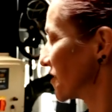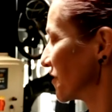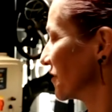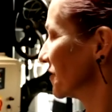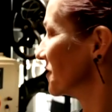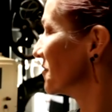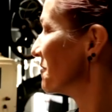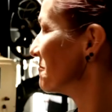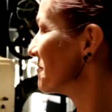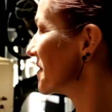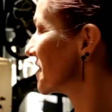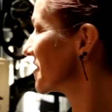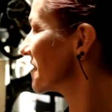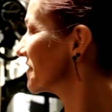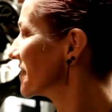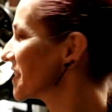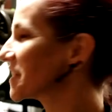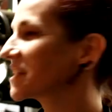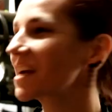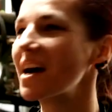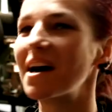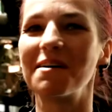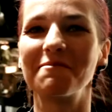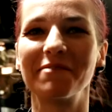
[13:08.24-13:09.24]
Schon ein bisschen
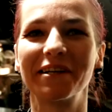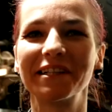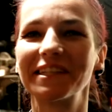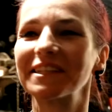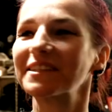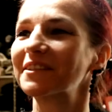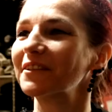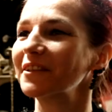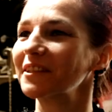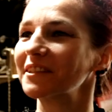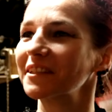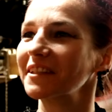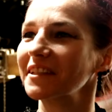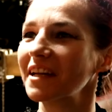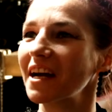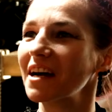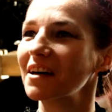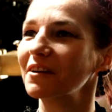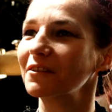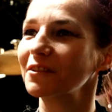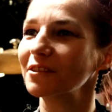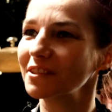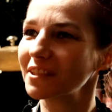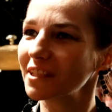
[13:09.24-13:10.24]
was gearbeitet heute,
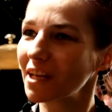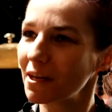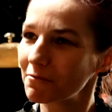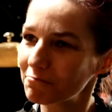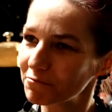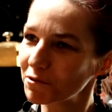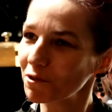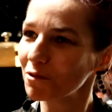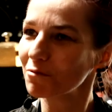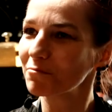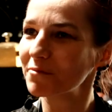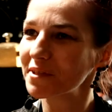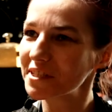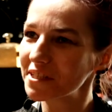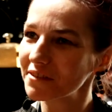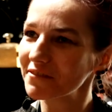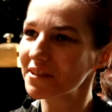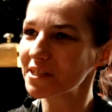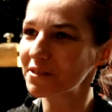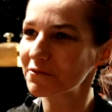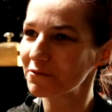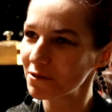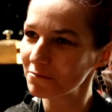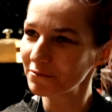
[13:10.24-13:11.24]
ja. Und habt noch ein bisschen
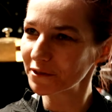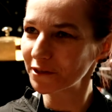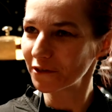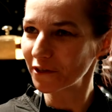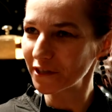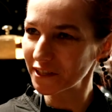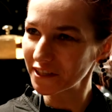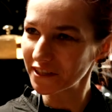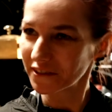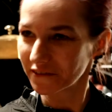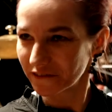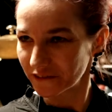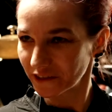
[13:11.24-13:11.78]
was vor mit euch.